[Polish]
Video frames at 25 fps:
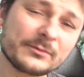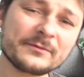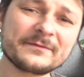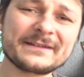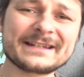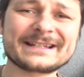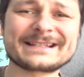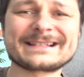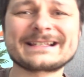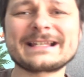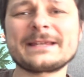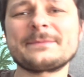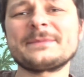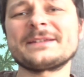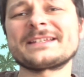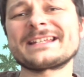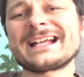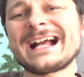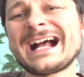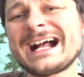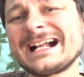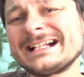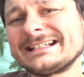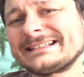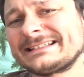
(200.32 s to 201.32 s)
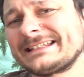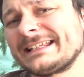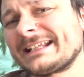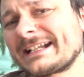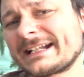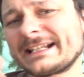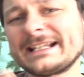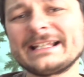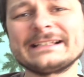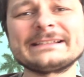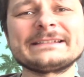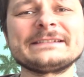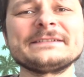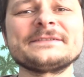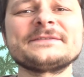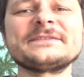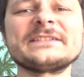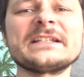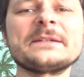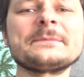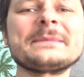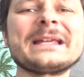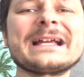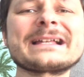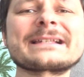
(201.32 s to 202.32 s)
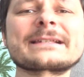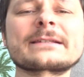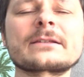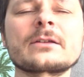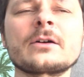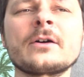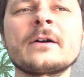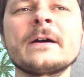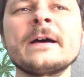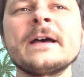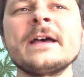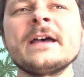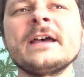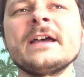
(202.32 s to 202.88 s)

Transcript: mówię, chcę mieć alternatywne miasto.